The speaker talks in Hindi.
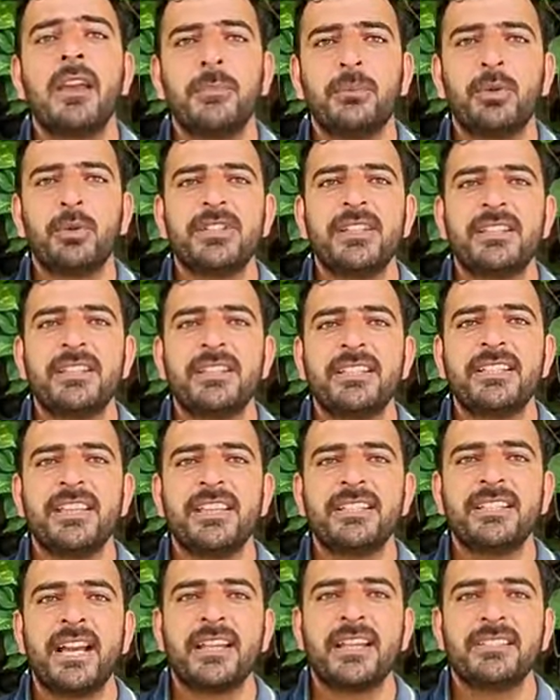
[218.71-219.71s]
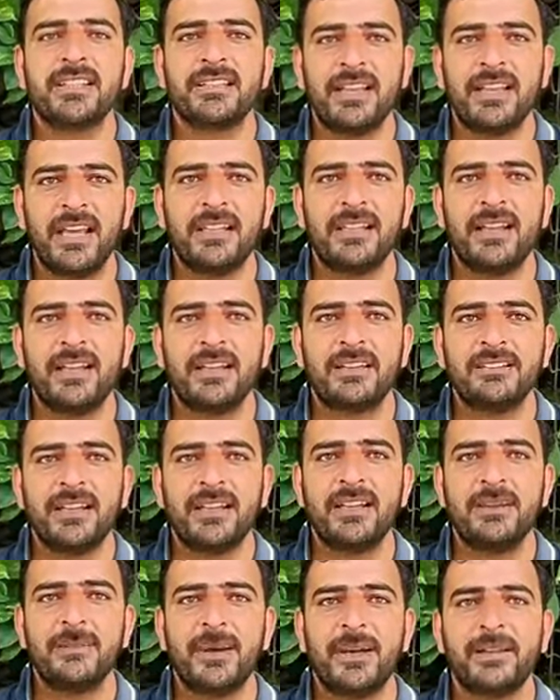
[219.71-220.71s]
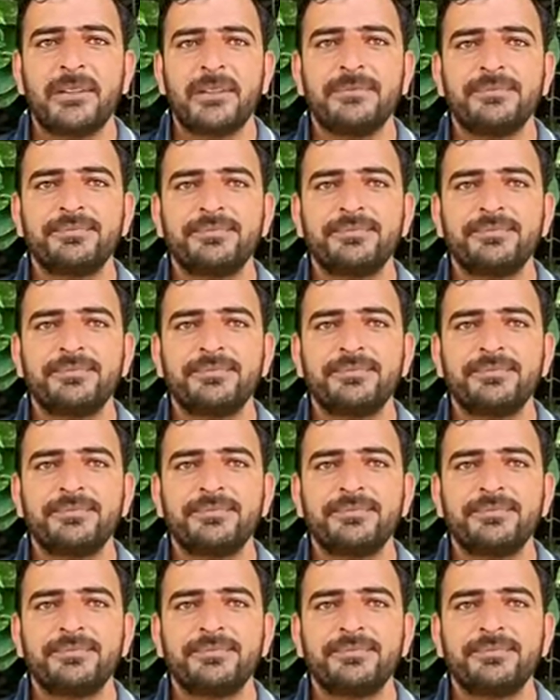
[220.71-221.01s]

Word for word: मुझे दीजिए इजाज़त अल्लाह निगेबान